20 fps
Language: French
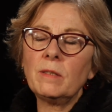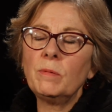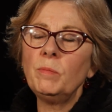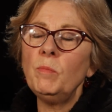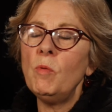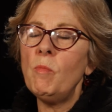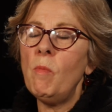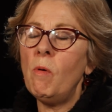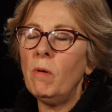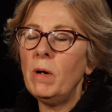
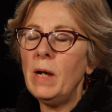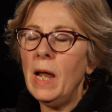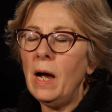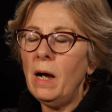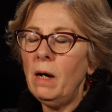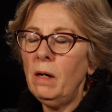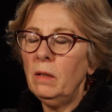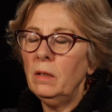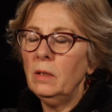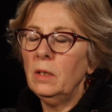ce
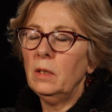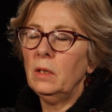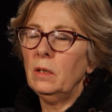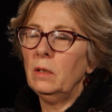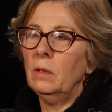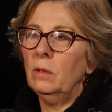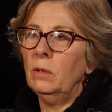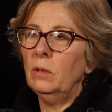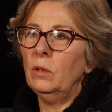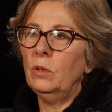moment-là,
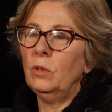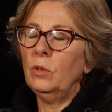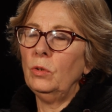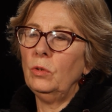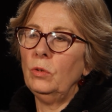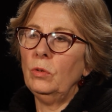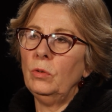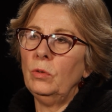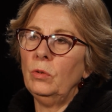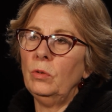
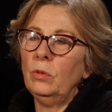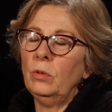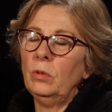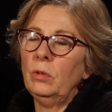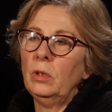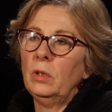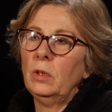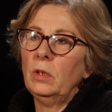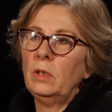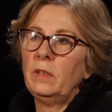euh,
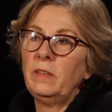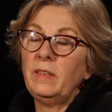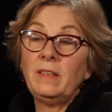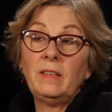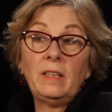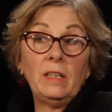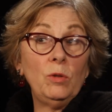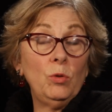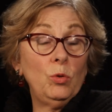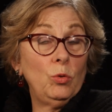
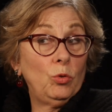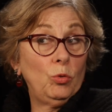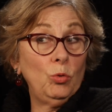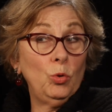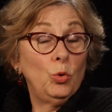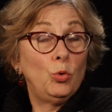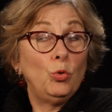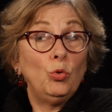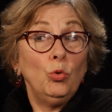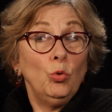c'était
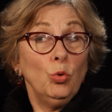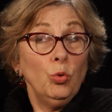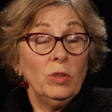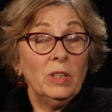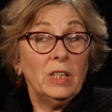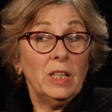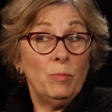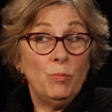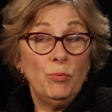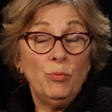le, tout
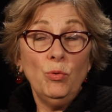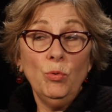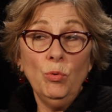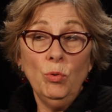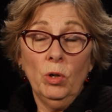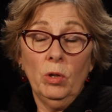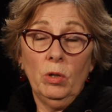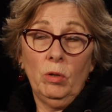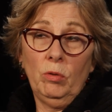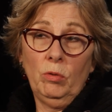
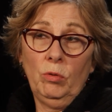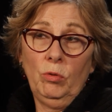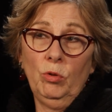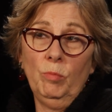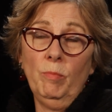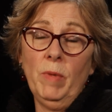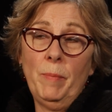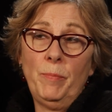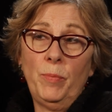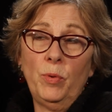début
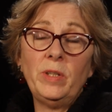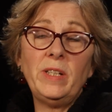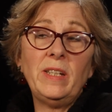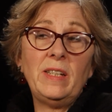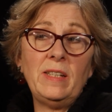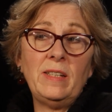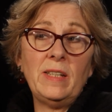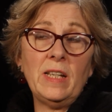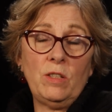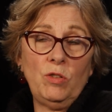de ma
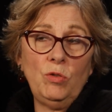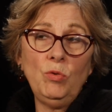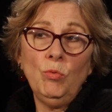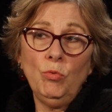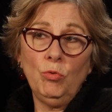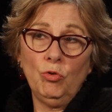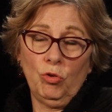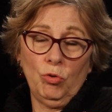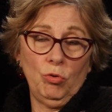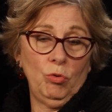
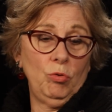politisation. Je,